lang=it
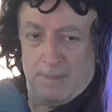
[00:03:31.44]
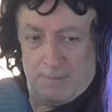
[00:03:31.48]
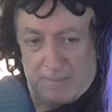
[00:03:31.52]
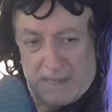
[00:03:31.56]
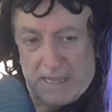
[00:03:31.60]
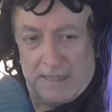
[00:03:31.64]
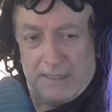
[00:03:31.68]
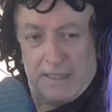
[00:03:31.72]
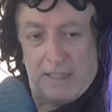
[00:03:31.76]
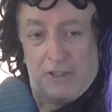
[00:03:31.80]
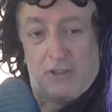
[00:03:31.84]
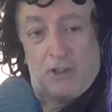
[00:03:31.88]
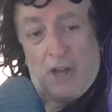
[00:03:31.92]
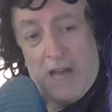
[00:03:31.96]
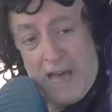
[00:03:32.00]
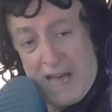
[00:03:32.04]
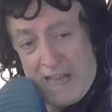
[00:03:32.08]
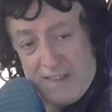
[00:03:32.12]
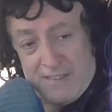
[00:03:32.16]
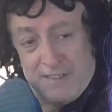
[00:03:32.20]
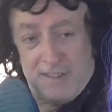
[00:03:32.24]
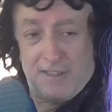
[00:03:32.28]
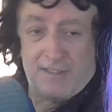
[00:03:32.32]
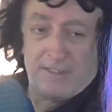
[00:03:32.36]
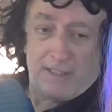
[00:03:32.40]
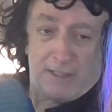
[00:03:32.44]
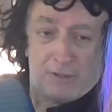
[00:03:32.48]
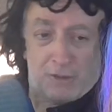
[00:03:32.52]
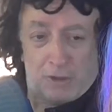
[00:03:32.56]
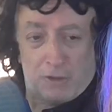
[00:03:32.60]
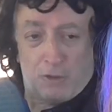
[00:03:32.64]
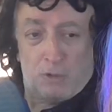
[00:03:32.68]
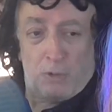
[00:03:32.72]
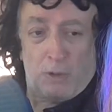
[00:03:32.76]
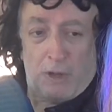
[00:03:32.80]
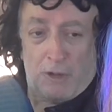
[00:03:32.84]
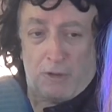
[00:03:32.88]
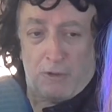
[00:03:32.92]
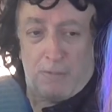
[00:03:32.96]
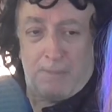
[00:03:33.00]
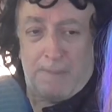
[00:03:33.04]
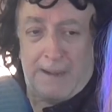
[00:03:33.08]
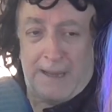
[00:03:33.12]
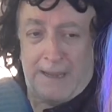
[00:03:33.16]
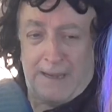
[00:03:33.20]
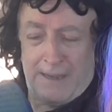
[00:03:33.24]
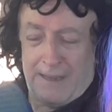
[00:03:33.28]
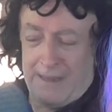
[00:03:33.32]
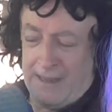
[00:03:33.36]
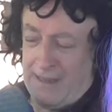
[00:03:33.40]
mi ha detto ah sei stato tu a
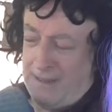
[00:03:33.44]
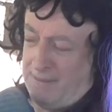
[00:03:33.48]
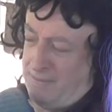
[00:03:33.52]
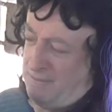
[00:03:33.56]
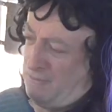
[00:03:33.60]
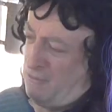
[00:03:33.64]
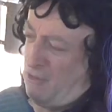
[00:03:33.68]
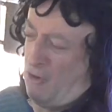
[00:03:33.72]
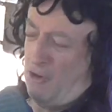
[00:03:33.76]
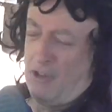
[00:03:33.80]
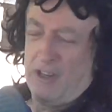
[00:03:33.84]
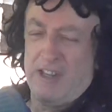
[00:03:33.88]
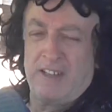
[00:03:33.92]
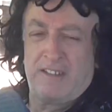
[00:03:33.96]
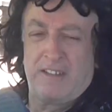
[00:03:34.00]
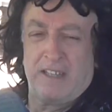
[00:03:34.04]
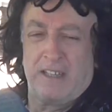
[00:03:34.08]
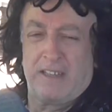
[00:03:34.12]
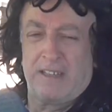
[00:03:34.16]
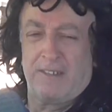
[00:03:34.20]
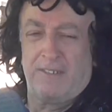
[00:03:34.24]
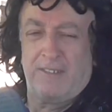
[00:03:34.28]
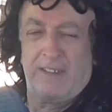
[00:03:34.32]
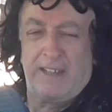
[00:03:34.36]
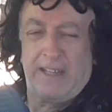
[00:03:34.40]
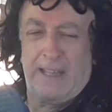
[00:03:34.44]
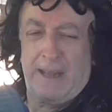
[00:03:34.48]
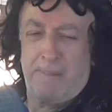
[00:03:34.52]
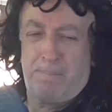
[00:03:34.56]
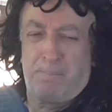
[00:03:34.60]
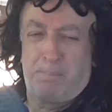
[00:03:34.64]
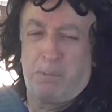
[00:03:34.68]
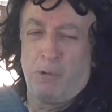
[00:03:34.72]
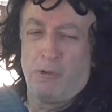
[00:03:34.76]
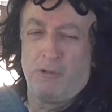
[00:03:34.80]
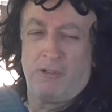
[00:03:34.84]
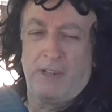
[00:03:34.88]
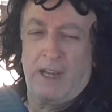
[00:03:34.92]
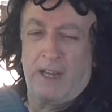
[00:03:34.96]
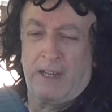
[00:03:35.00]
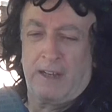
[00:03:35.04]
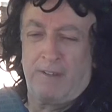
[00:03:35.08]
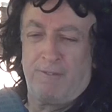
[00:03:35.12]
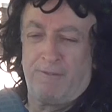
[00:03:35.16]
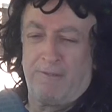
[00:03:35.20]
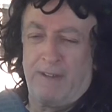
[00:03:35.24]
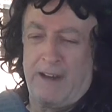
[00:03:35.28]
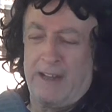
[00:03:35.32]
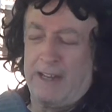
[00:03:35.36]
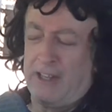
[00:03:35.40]
rubarle ho iniziato a vedere pugni
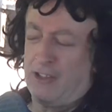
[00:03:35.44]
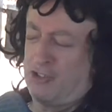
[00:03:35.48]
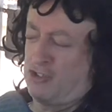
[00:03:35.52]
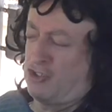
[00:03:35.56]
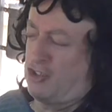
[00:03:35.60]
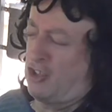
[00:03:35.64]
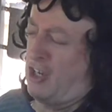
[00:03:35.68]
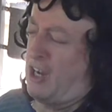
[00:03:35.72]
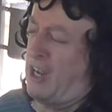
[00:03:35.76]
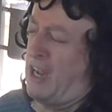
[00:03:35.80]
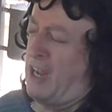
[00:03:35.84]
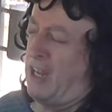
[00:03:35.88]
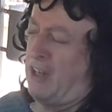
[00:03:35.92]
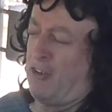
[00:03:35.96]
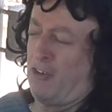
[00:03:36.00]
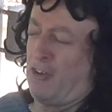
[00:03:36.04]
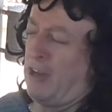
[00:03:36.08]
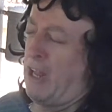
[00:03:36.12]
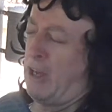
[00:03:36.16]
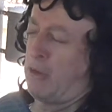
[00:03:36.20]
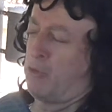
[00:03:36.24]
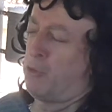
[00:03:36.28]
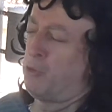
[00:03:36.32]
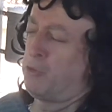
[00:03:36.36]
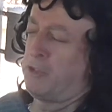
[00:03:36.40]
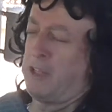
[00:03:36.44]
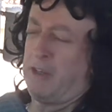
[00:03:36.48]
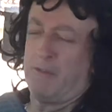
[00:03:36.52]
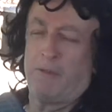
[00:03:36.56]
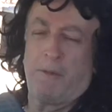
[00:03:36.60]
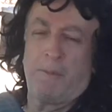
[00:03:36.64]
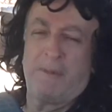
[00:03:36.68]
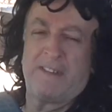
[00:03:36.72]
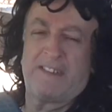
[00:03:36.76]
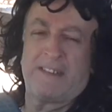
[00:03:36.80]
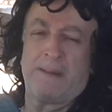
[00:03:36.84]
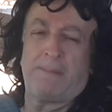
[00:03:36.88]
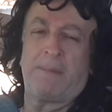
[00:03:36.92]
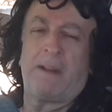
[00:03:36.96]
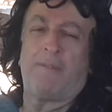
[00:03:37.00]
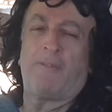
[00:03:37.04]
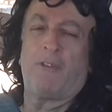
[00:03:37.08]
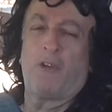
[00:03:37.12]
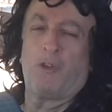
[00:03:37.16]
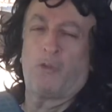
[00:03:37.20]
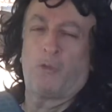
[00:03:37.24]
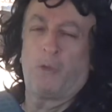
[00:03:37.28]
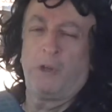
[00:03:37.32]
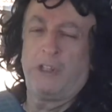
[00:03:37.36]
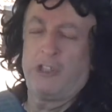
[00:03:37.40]
arrivare c'è cioè, non accudivo mi
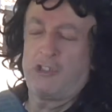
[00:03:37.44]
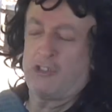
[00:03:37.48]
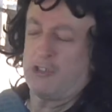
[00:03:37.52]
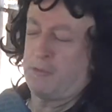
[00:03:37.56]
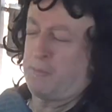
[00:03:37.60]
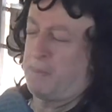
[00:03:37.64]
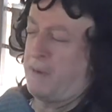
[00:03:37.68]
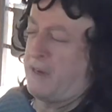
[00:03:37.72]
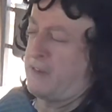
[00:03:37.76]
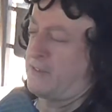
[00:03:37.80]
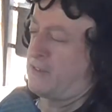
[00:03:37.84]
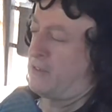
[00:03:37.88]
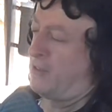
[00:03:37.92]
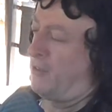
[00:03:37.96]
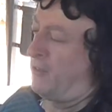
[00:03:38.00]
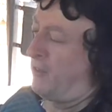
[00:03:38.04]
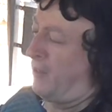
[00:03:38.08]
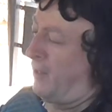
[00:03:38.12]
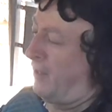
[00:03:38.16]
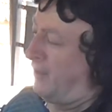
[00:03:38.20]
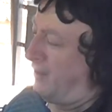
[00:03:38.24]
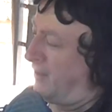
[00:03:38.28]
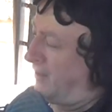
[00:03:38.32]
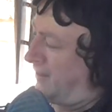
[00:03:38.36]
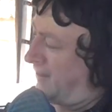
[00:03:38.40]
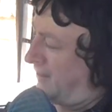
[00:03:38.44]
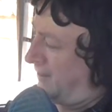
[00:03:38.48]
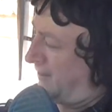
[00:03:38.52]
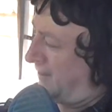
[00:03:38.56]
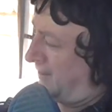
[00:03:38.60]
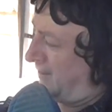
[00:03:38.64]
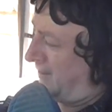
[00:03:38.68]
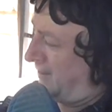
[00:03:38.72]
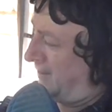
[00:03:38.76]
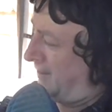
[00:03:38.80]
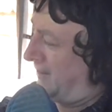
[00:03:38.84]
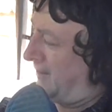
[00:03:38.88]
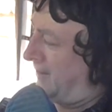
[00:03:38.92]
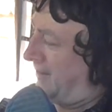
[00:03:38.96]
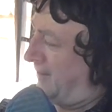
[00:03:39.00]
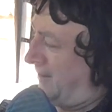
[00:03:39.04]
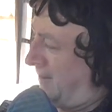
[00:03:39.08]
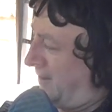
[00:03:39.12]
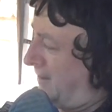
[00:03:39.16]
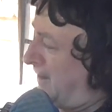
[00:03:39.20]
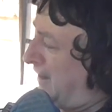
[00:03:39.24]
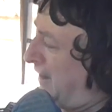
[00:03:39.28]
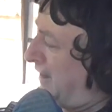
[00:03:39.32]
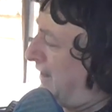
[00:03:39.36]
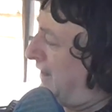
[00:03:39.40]
sembravano 15 persone eh
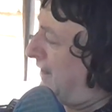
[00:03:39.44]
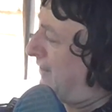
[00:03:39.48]
veloce